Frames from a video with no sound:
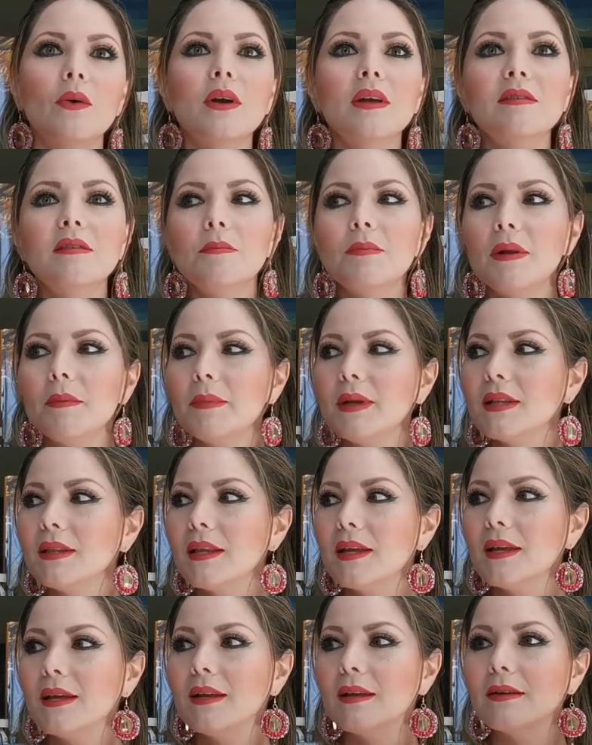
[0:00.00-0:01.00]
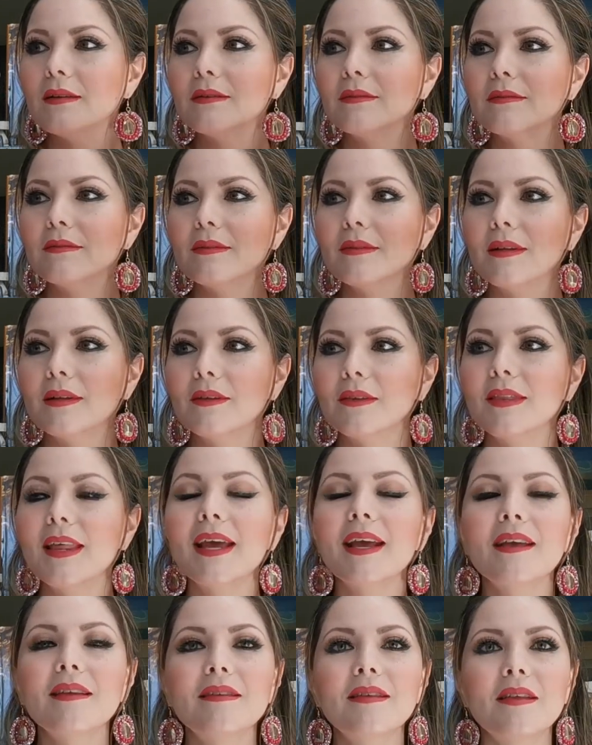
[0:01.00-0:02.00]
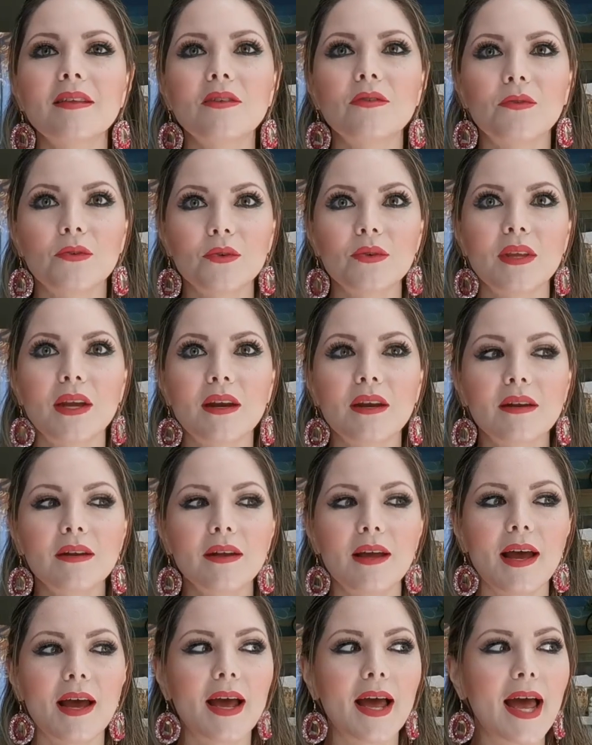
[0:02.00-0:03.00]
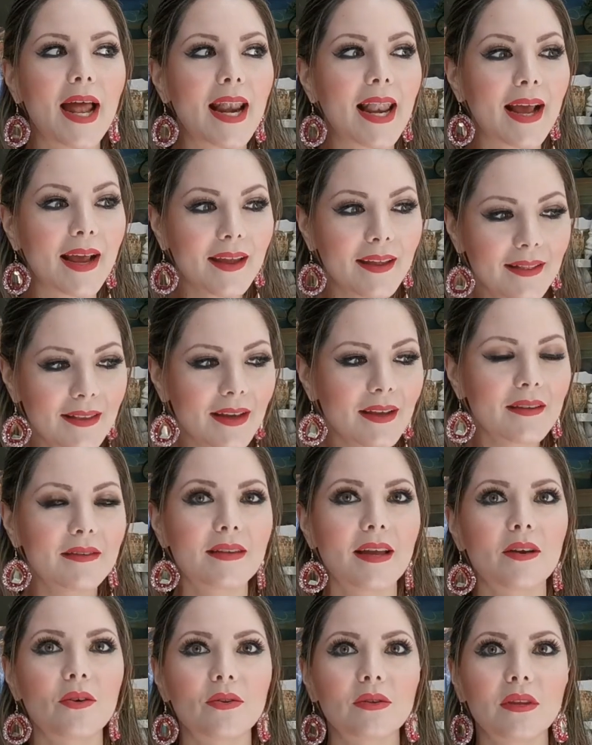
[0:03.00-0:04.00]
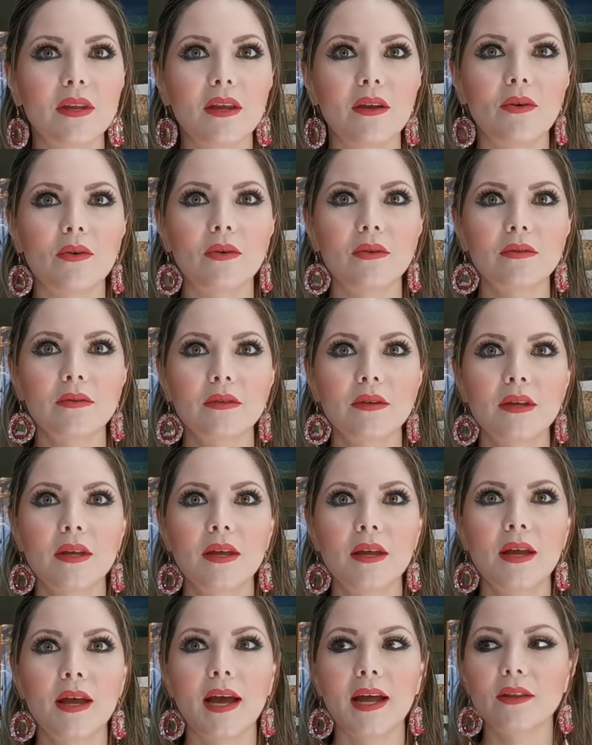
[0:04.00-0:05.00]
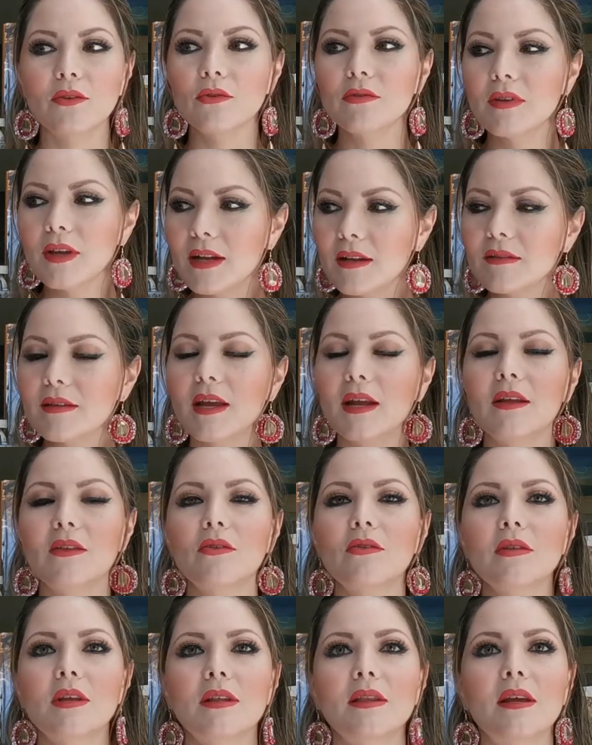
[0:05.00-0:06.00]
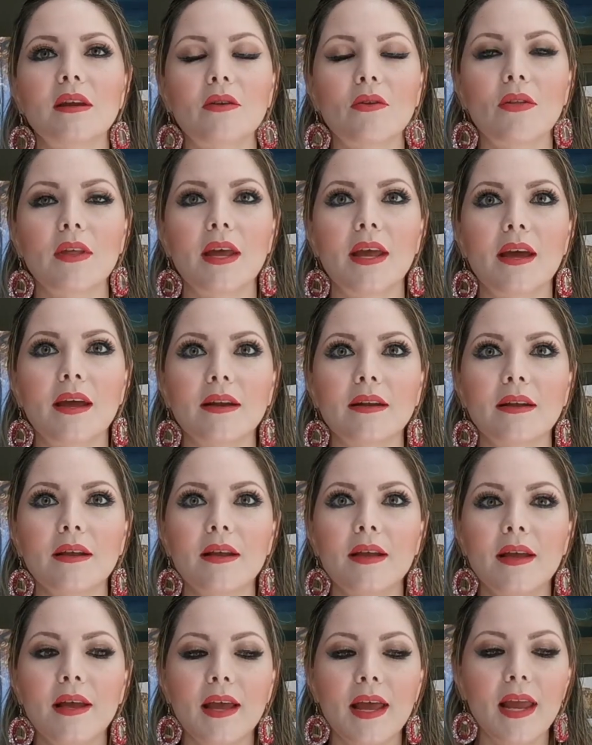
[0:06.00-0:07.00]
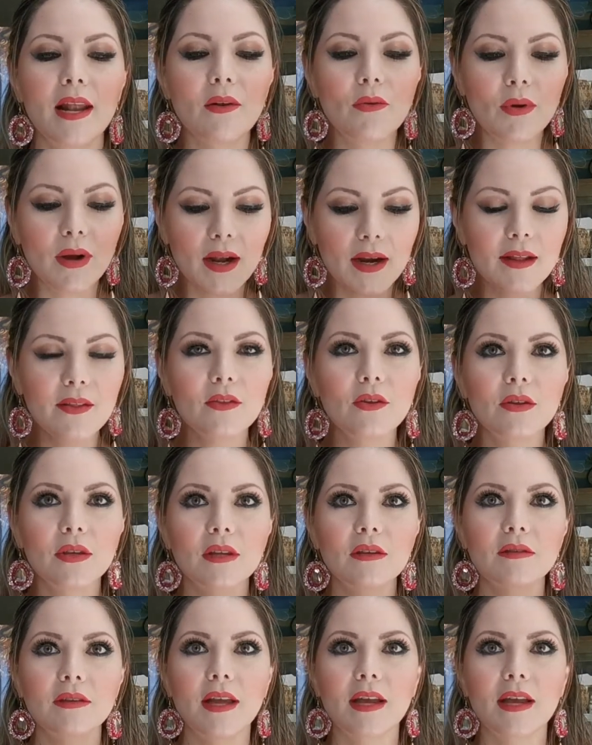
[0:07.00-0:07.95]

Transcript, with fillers: o que simplemente dejes de disfrutar a la gente que está contigo, a tus seres queridos que te rodean, el lugar en donde